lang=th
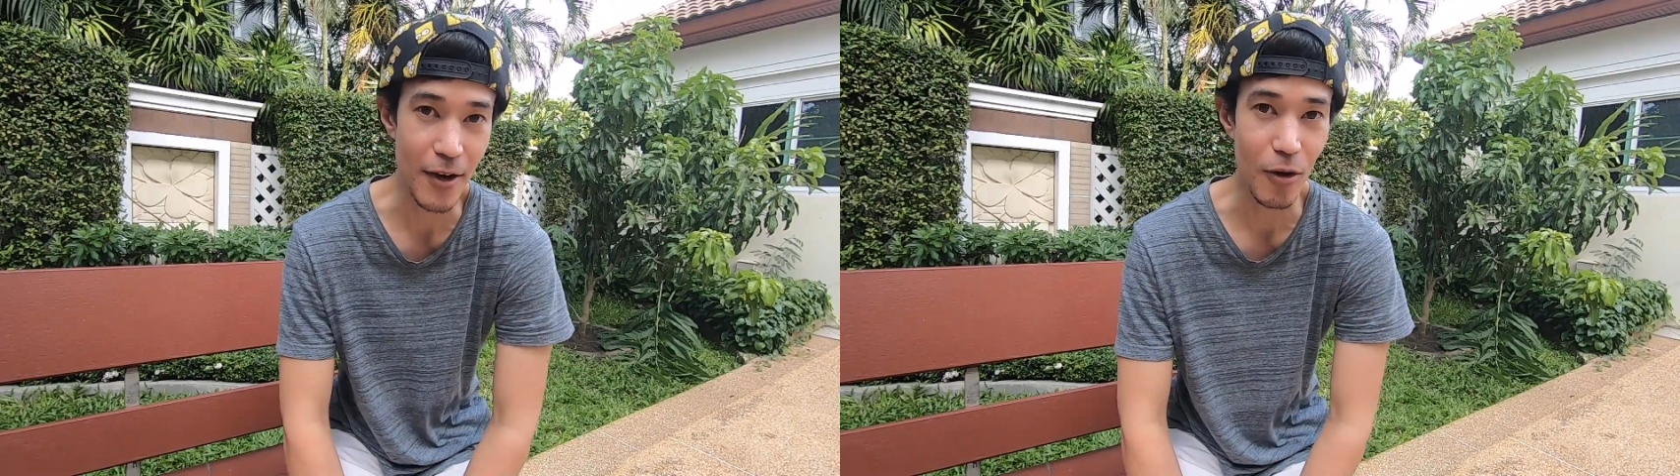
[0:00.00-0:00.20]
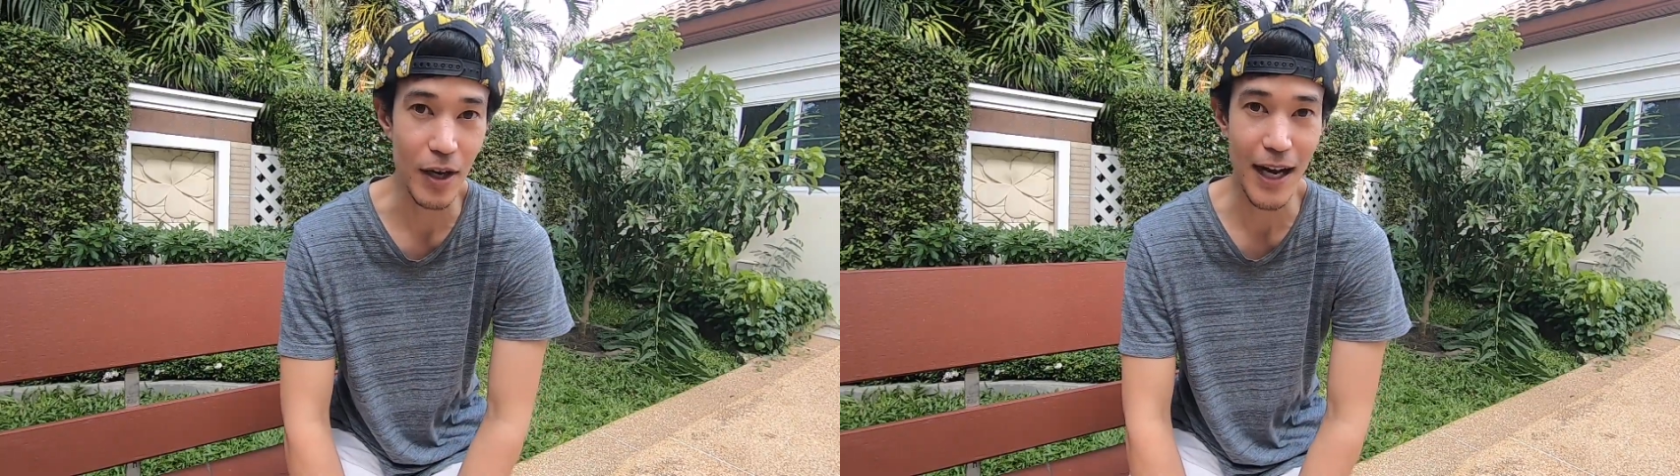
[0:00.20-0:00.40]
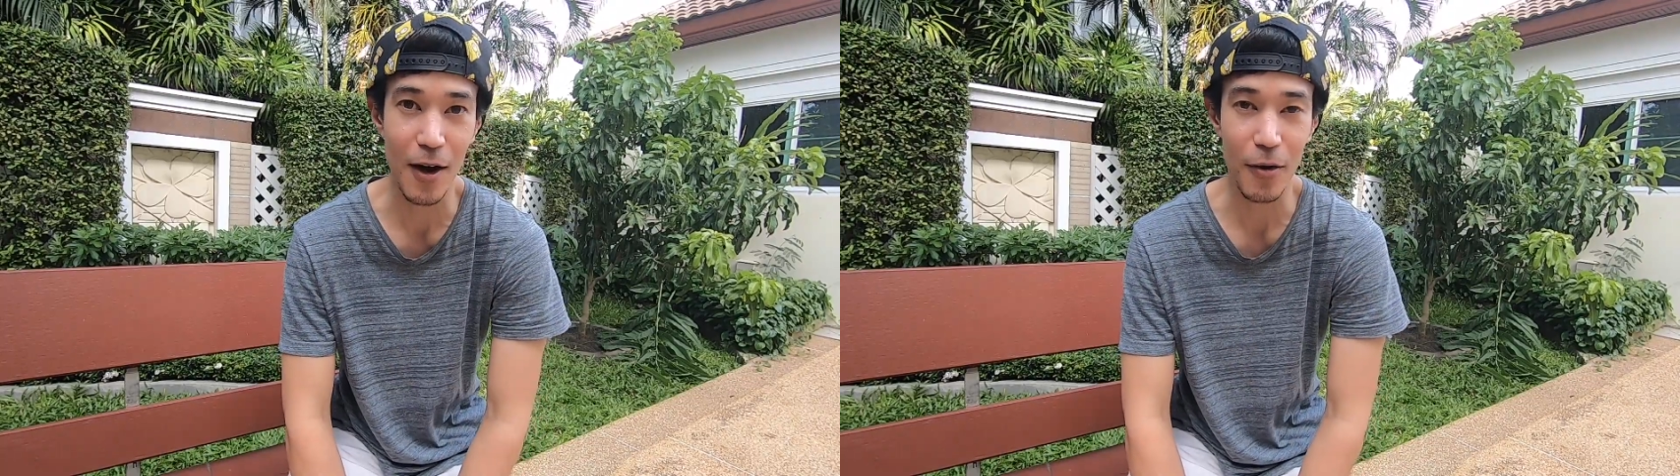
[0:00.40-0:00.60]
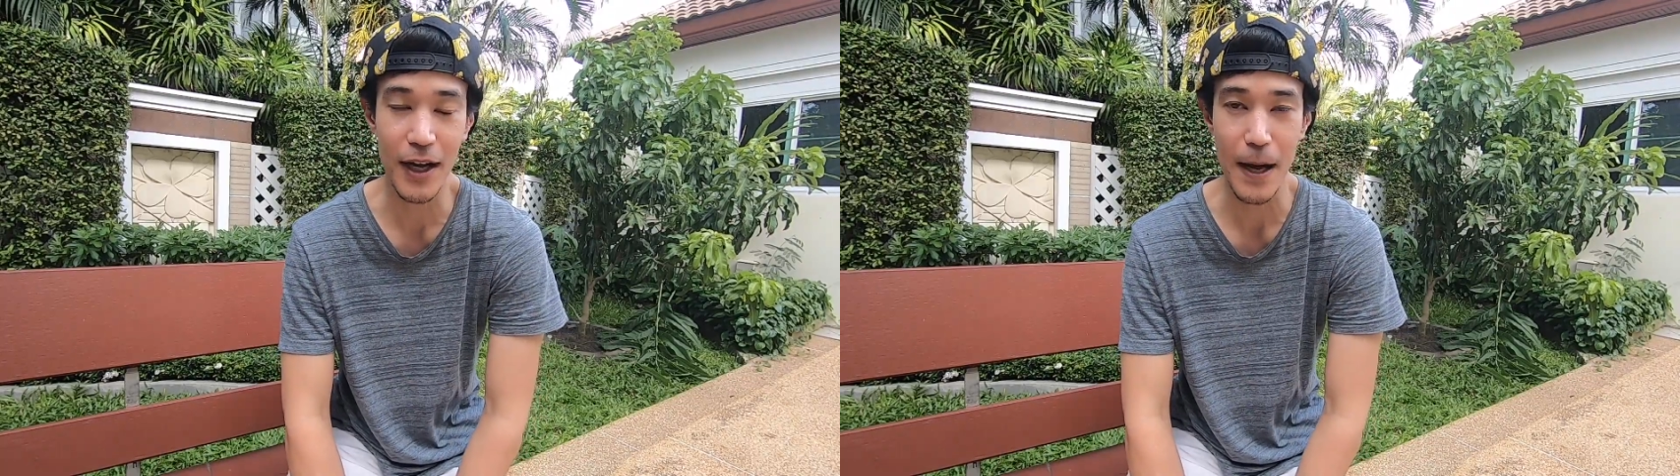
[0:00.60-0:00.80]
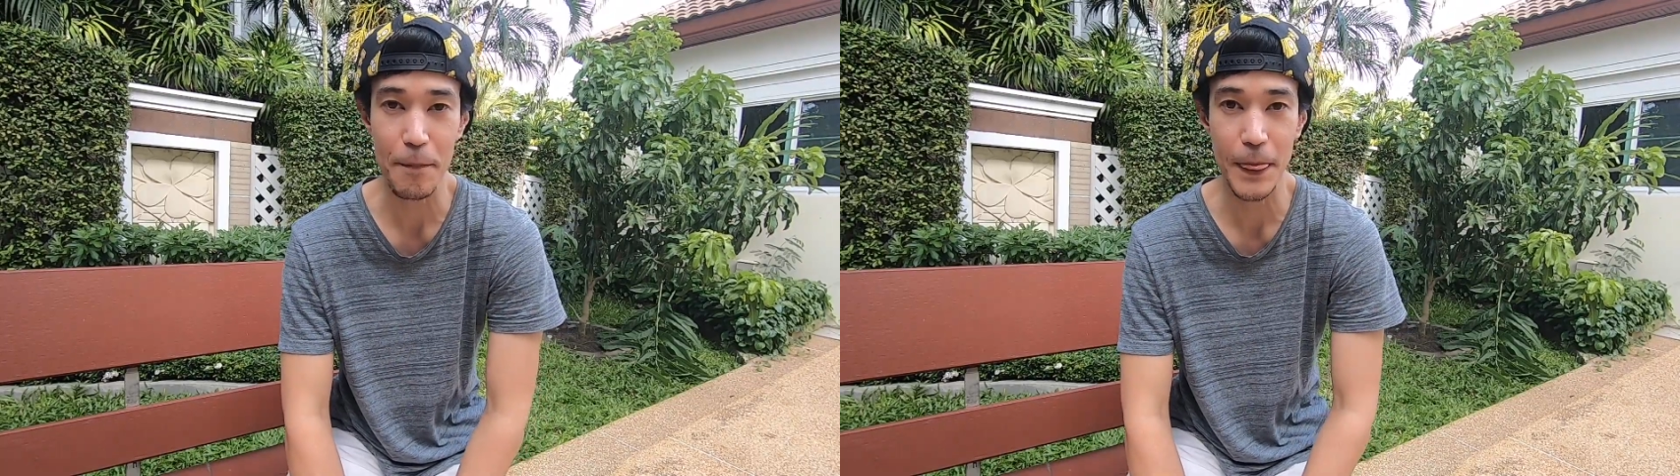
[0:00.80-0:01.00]
ของเขานะ
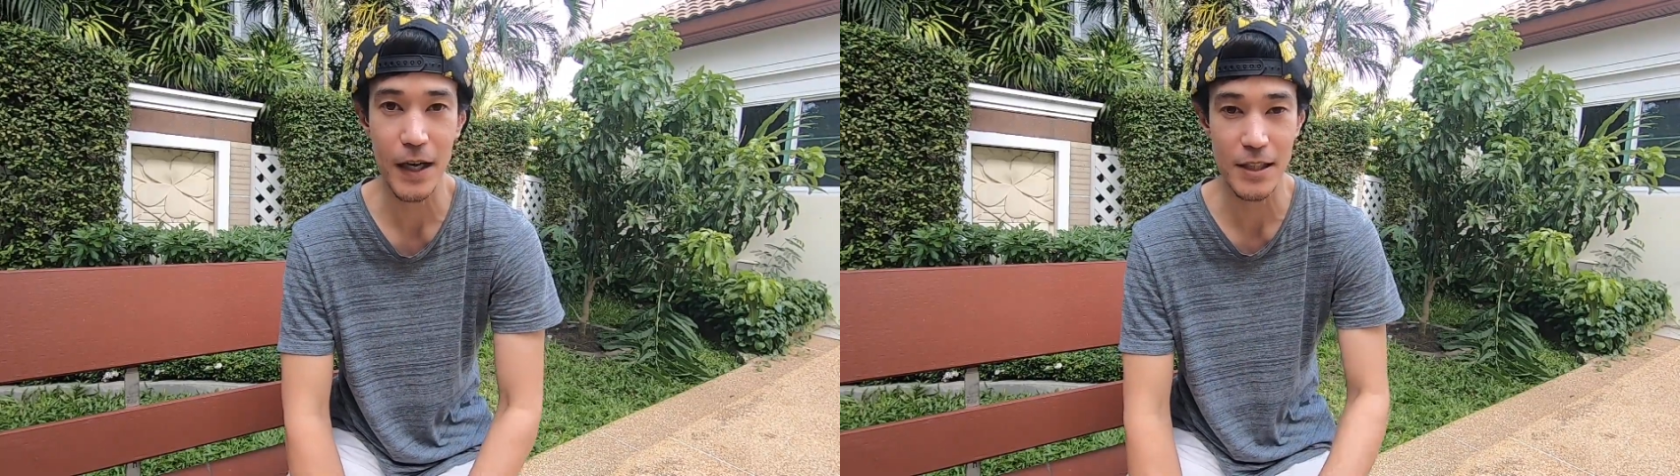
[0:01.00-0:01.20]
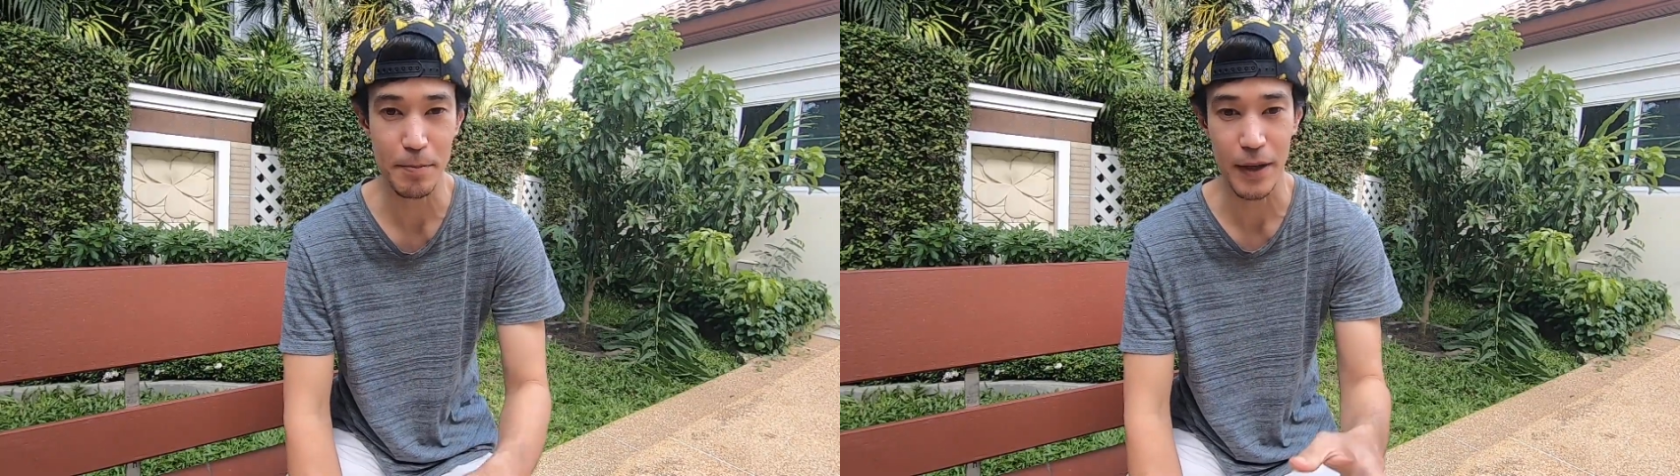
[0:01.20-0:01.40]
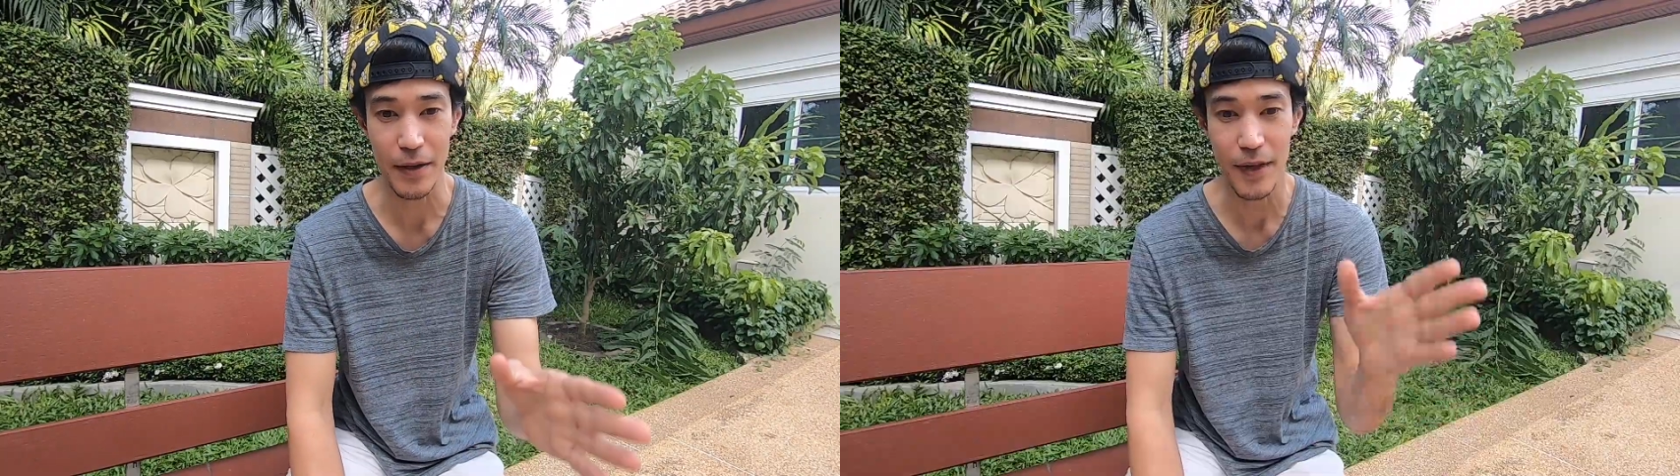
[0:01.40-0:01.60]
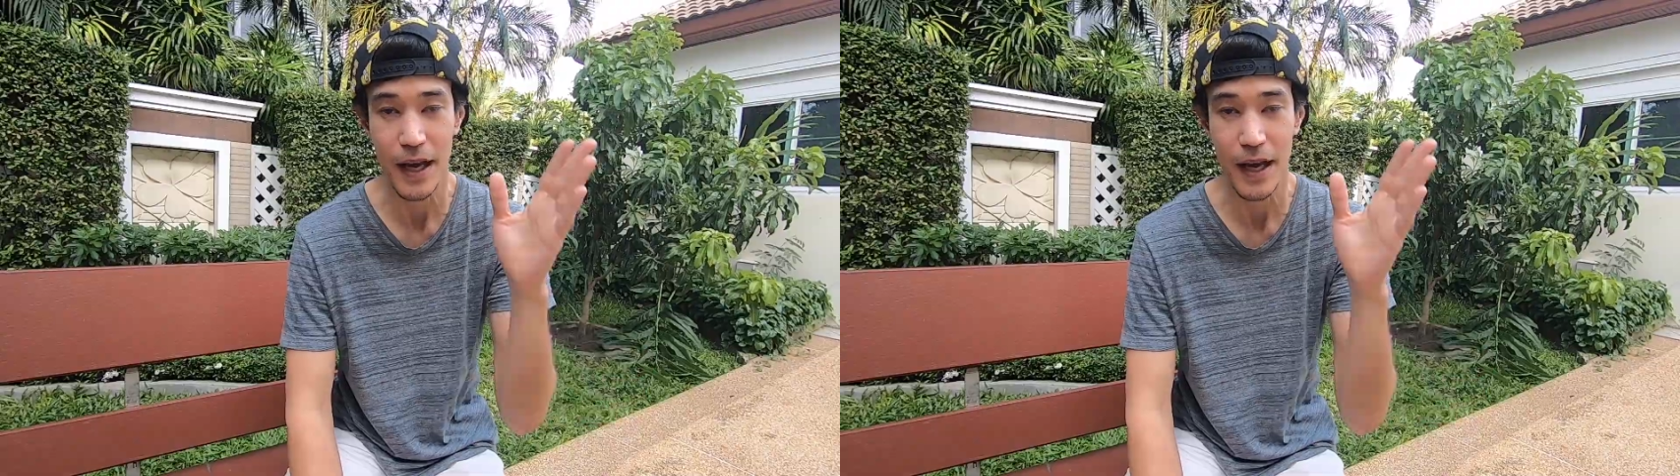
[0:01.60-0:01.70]
ครับ ก็จะเป็น